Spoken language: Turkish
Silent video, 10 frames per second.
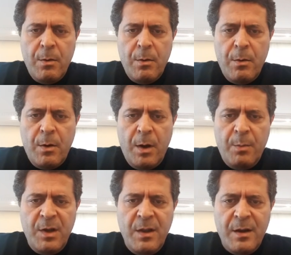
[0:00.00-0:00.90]

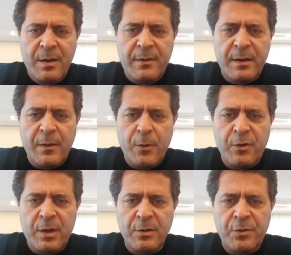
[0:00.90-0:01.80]
hamilelerde tetanoz
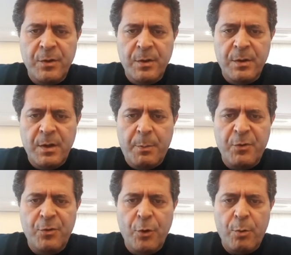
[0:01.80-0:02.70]
alışı
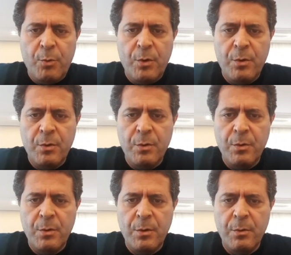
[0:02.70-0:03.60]
yapışıyor mu?
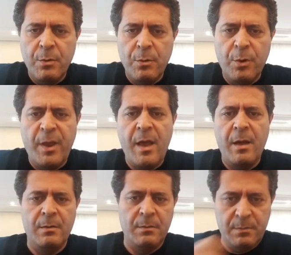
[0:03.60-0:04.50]
O ne ya?
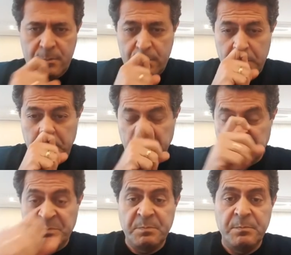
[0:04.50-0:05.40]

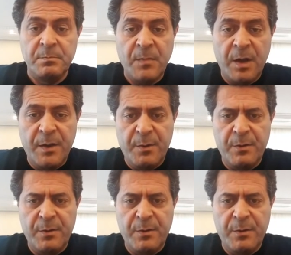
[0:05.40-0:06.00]
Anlamadım.